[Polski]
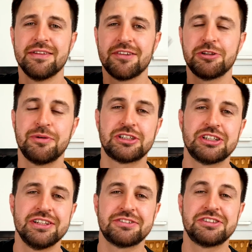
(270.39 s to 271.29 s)
Do
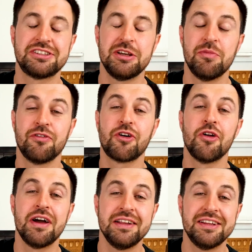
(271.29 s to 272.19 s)
zobaczenia wszystkim w
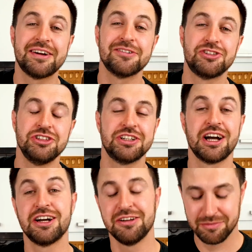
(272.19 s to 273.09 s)
kolejnych
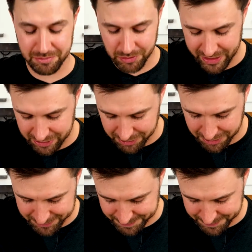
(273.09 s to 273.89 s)
odcinkach. Bo warto.